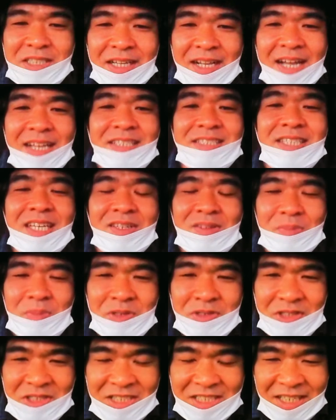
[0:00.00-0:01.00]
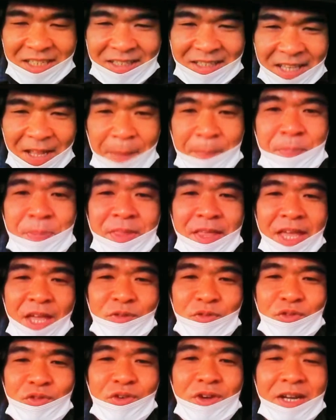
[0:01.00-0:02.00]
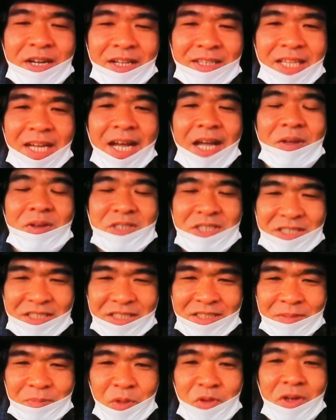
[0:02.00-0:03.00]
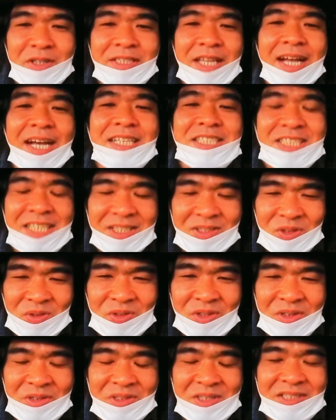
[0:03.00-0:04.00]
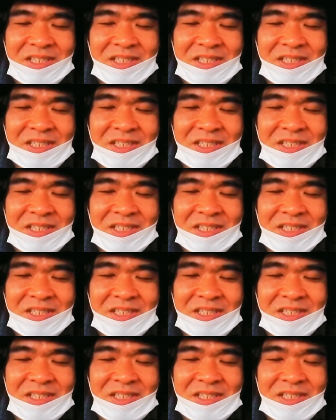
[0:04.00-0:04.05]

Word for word: 関西のミュージシャンで、え福原隆義、僕はタカちゃんって呼んでるんです